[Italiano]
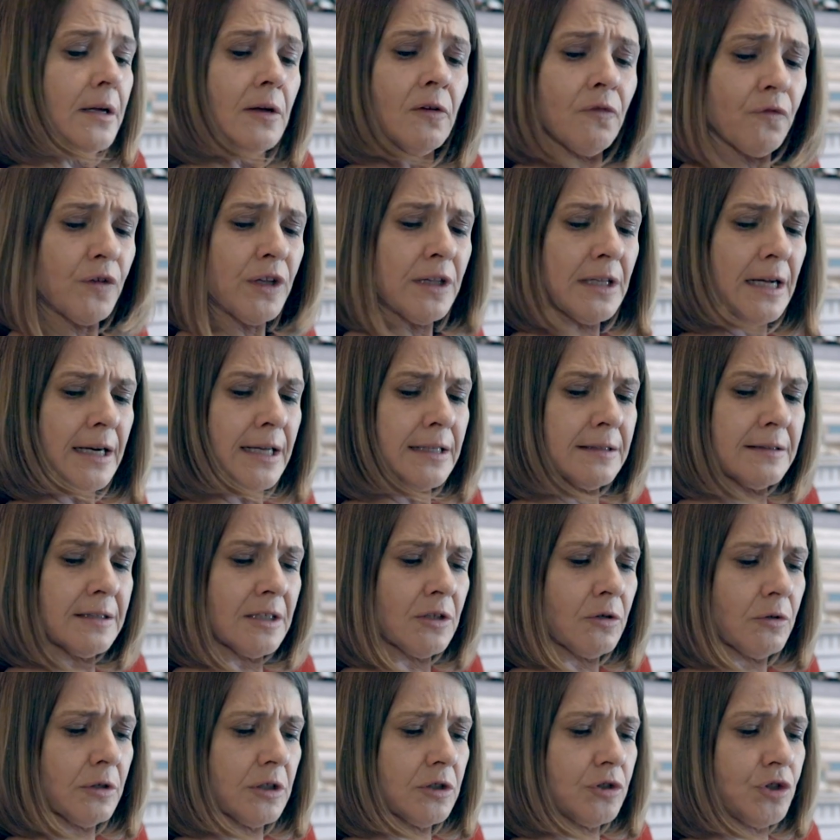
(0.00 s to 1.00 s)
fin
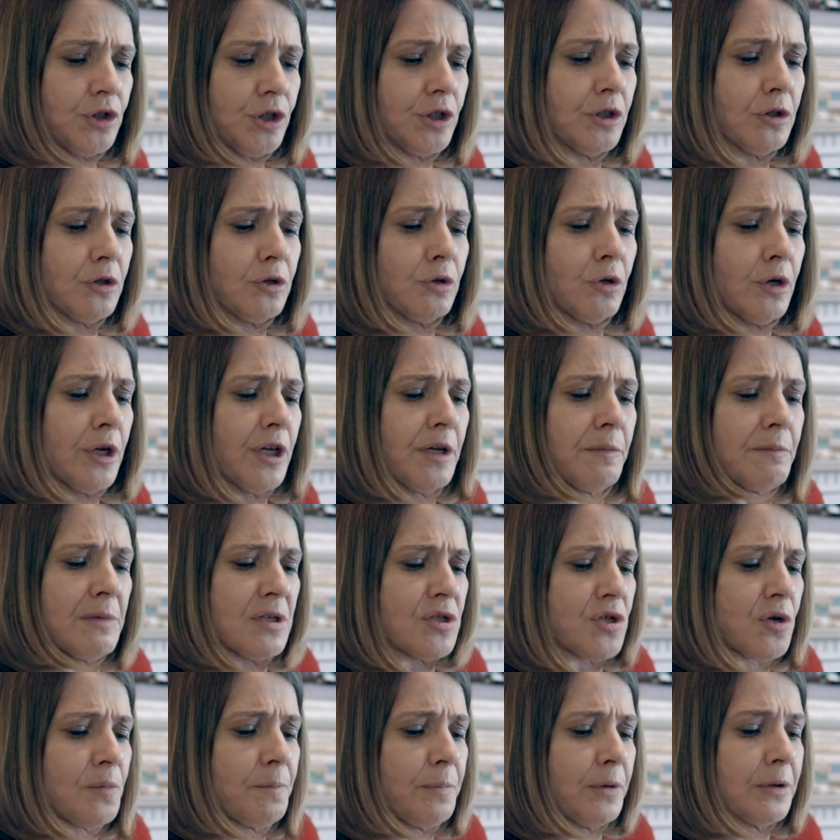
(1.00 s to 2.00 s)
dall'antico Egitto e in
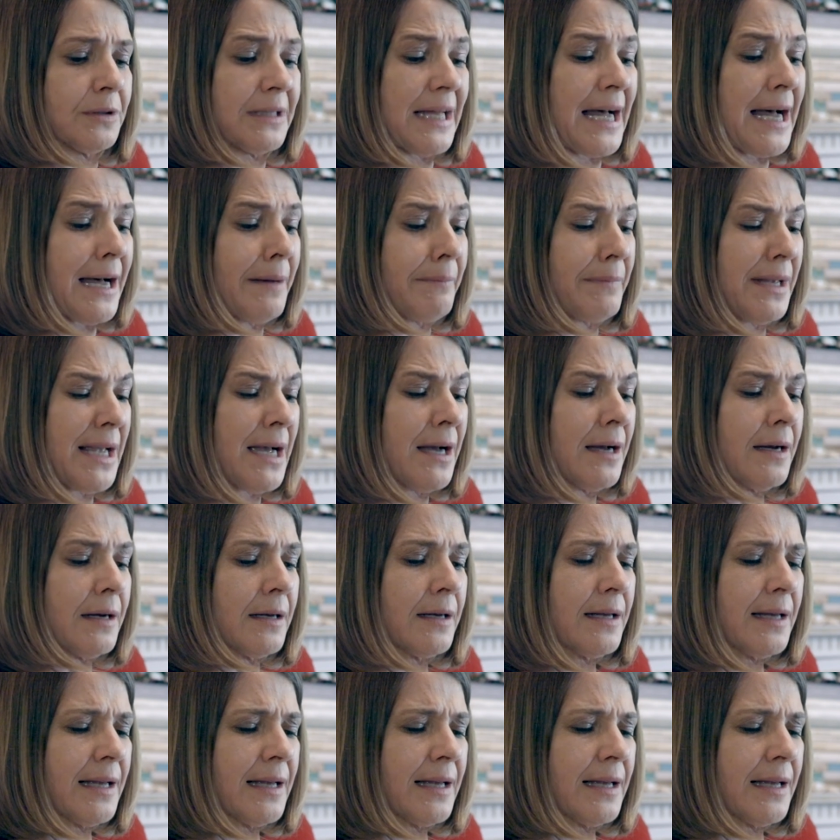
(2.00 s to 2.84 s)
Mesopotamia